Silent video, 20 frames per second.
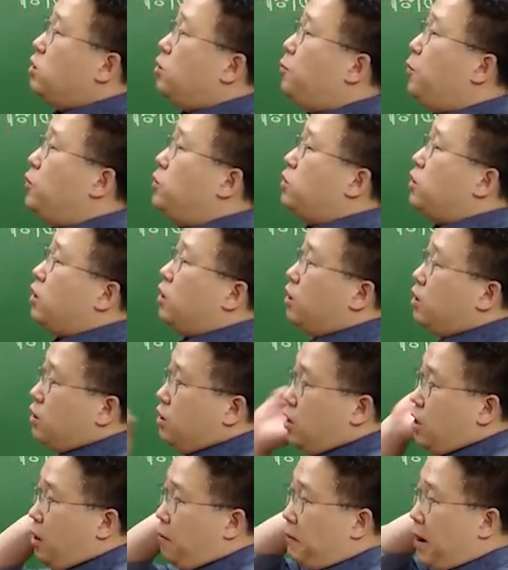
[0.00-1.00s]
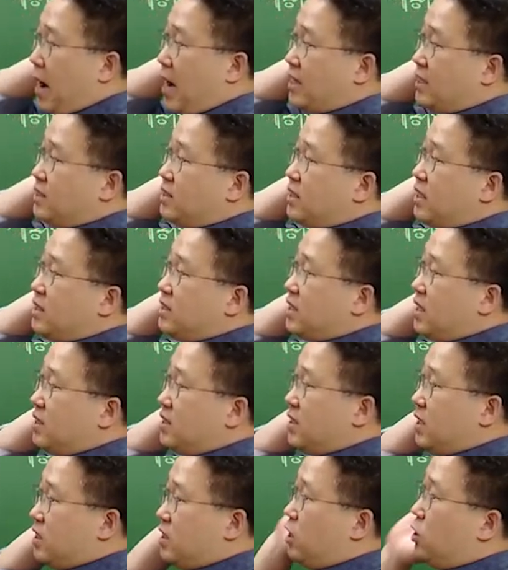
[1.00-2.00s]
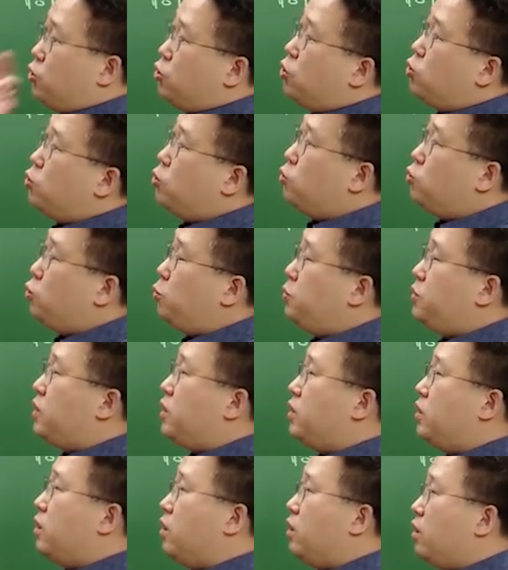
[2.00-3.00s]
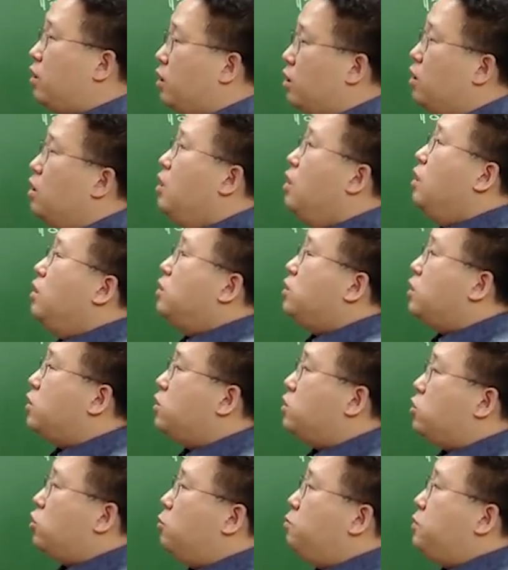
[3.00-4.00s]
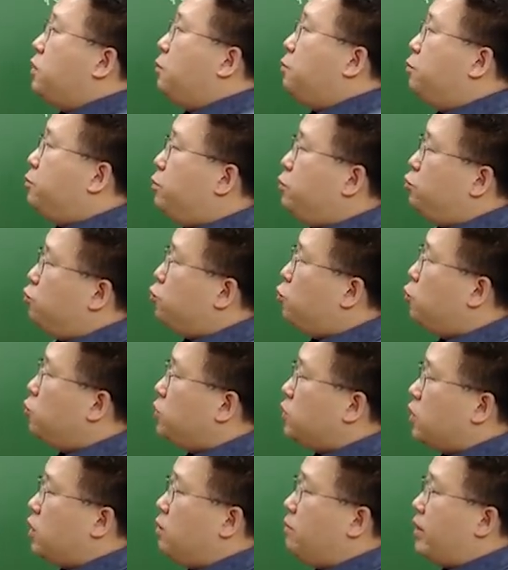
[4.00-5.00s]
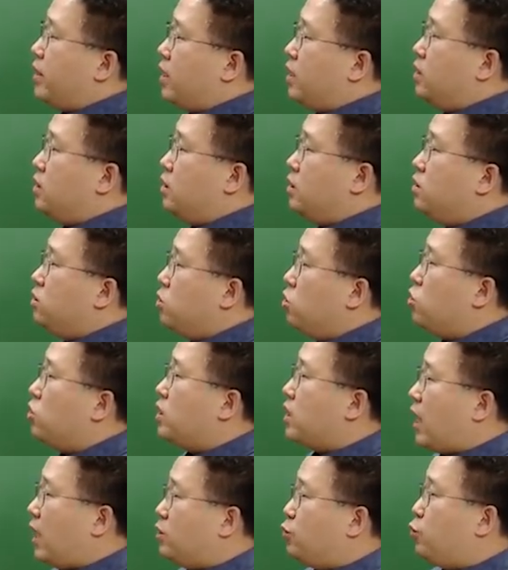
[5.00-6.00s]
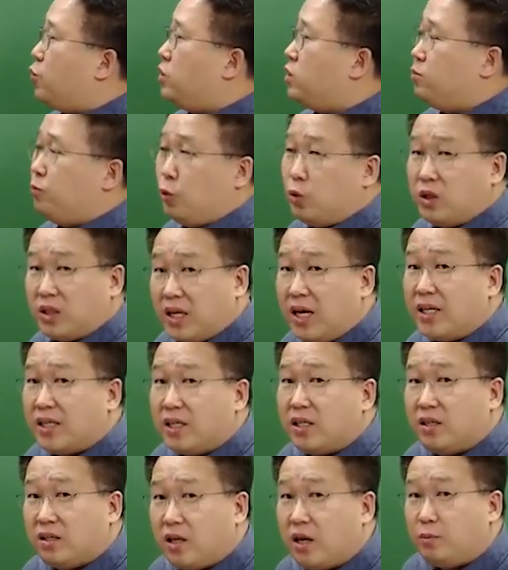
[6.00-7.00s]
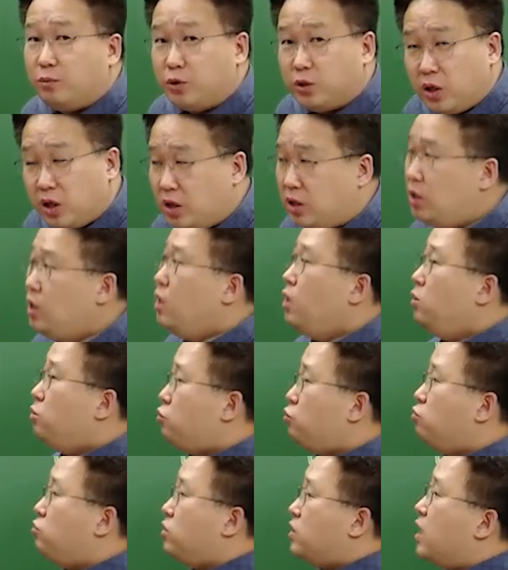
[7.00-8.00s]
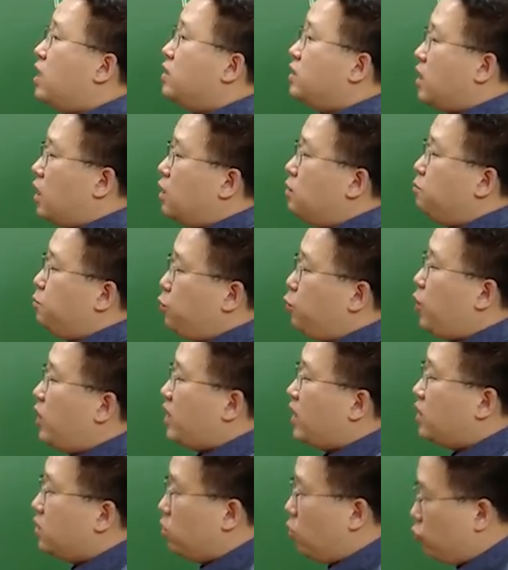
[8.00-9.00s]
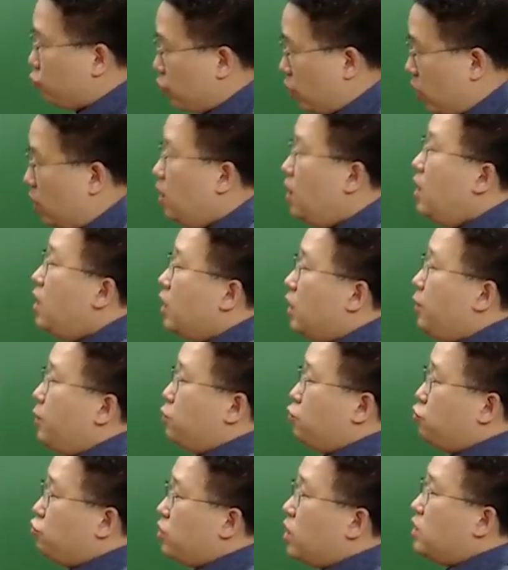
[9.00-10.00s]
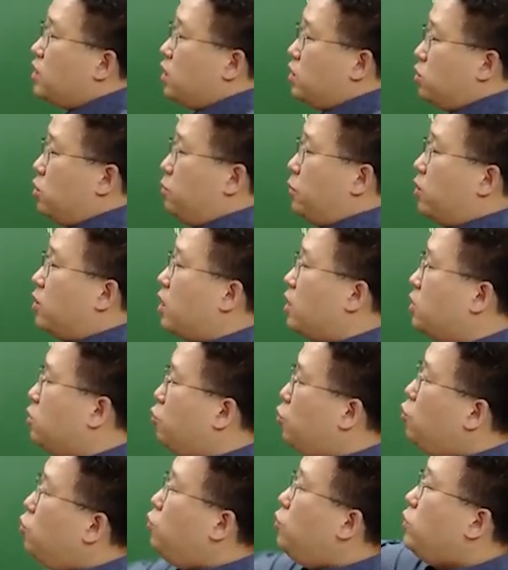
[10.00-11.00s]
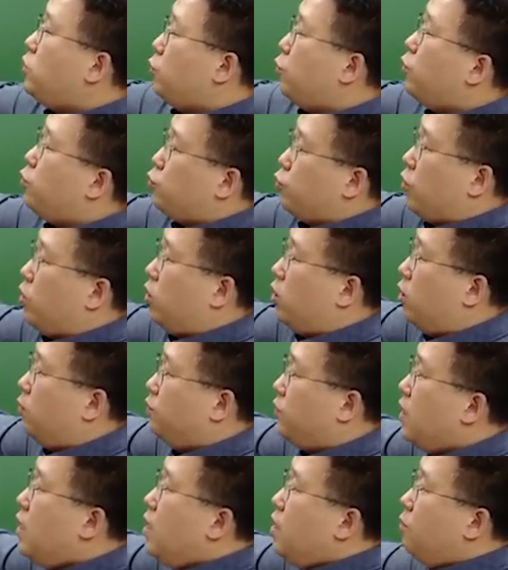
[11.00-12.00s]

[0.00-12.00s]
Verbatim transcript: 첫 번째, 많은 생산자들이 최종 소비자에게 직접 제품을 유통시킬 만한 능력을 가지고 있지 못하기 때문에 중간상은 필요하다는 거고요. 그 다음에 중간상은요, 몇 가지 효용을 제공해줘요.